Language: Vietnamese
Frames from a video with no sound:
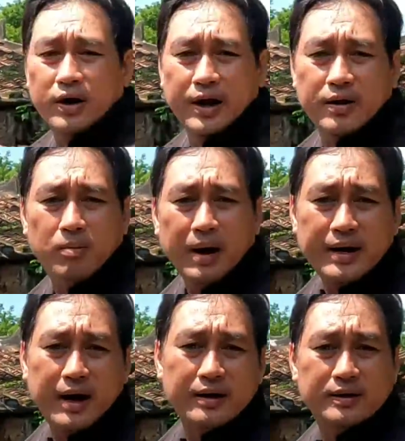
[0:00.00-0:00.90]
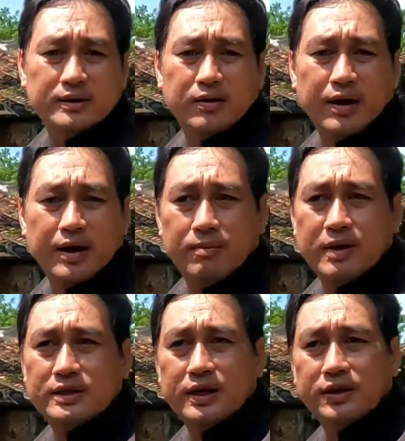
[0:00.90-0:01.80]
chú nói đây còn mấy căn nữa sau này là
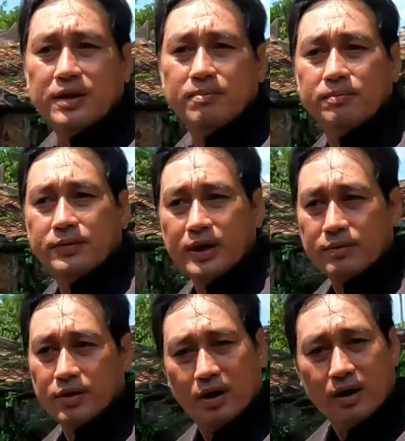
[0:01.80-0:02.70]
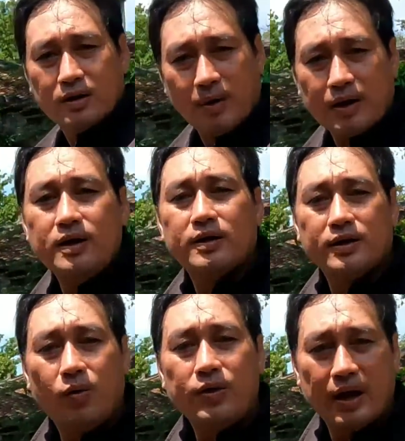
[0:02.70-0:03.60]
mình sẽ tìm tìm cho hết cho bằng được
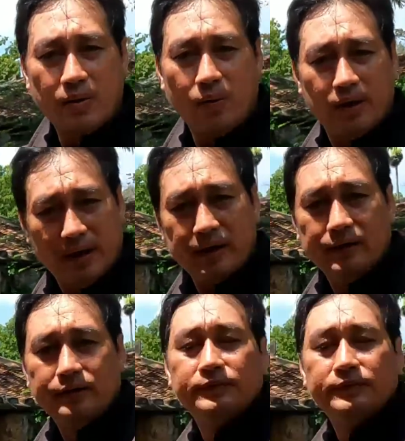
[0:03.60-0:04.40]
những ngôi nhà cổ ở đây